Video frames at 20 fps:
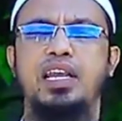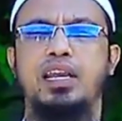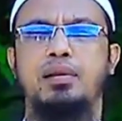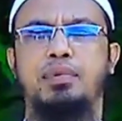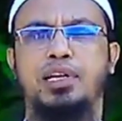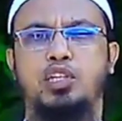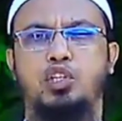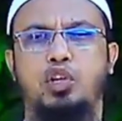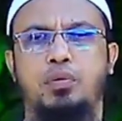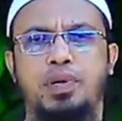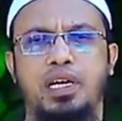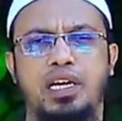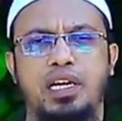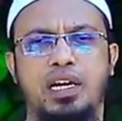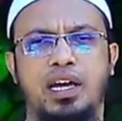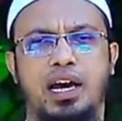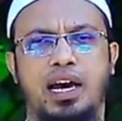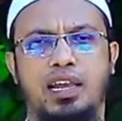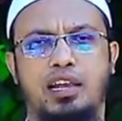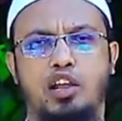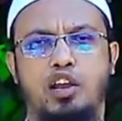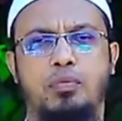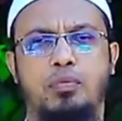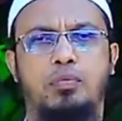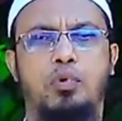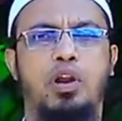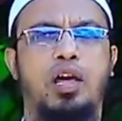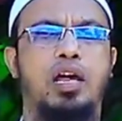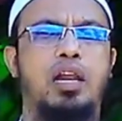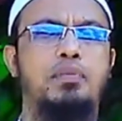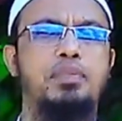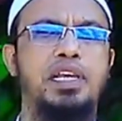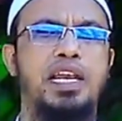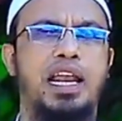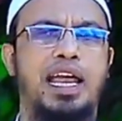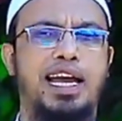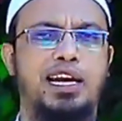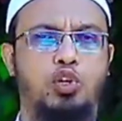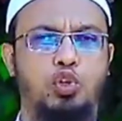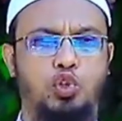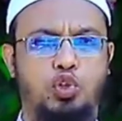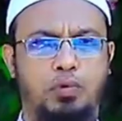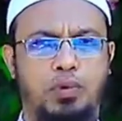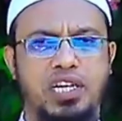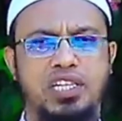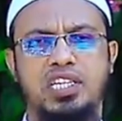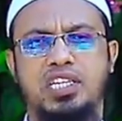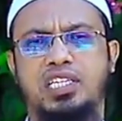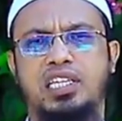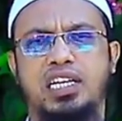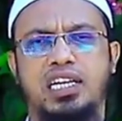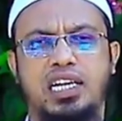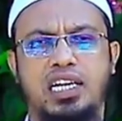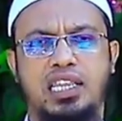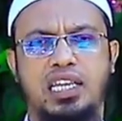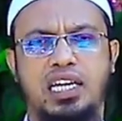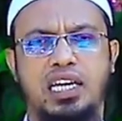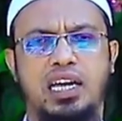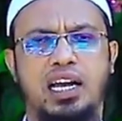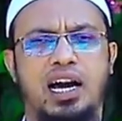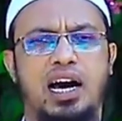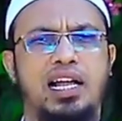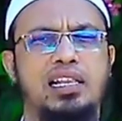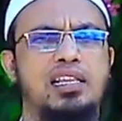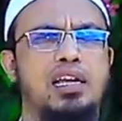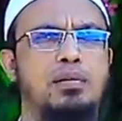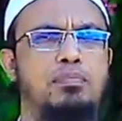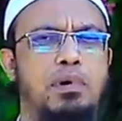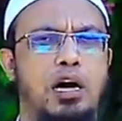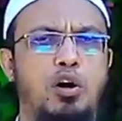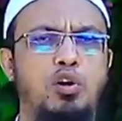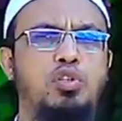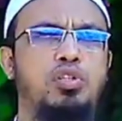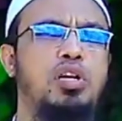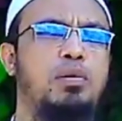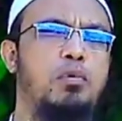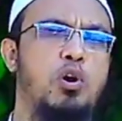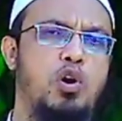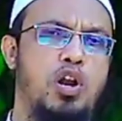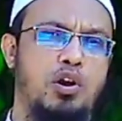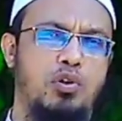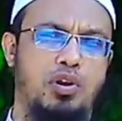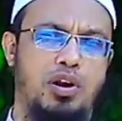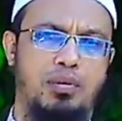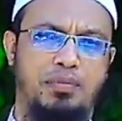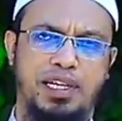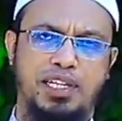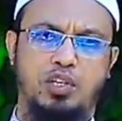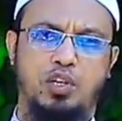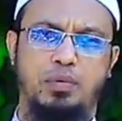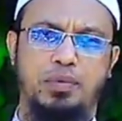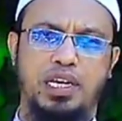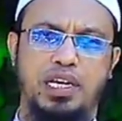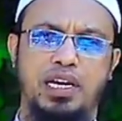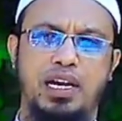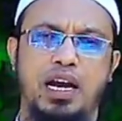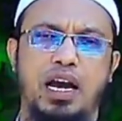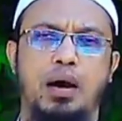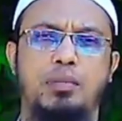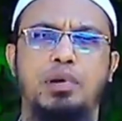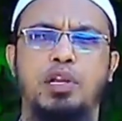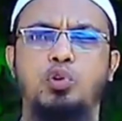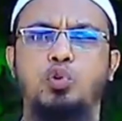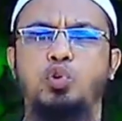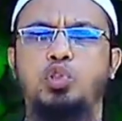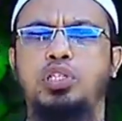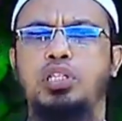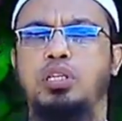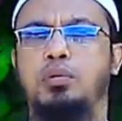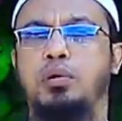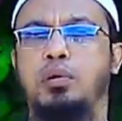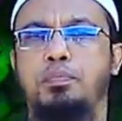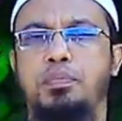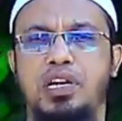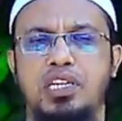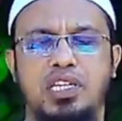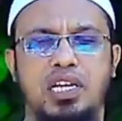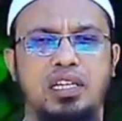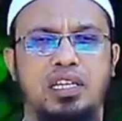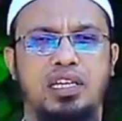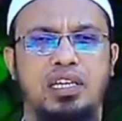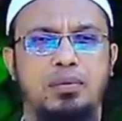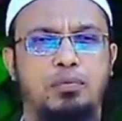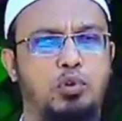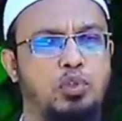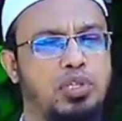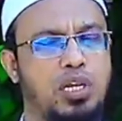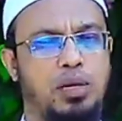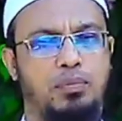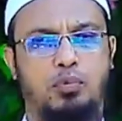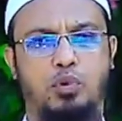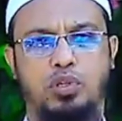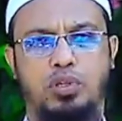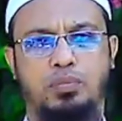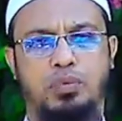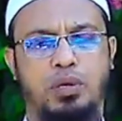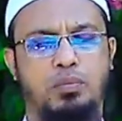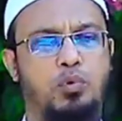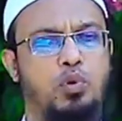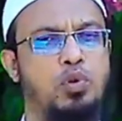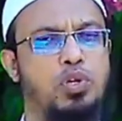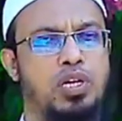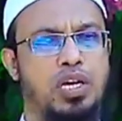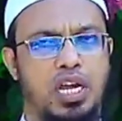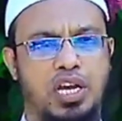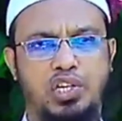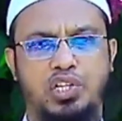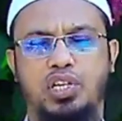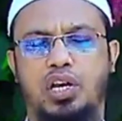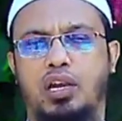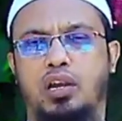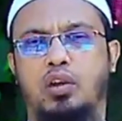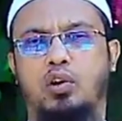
মাধ্যমে আল্লাহ রব্বুল আলমিনের একত্ববাদের স্বীকৃতি আল্লাহর মাহাত্মের বর্ণনা করার মাধ্যমে আমরা দুশ্চিন্তা এবং পরেশানি থেকে মুক্তি লাভ করতে পারবো ইনশাআল্লাহ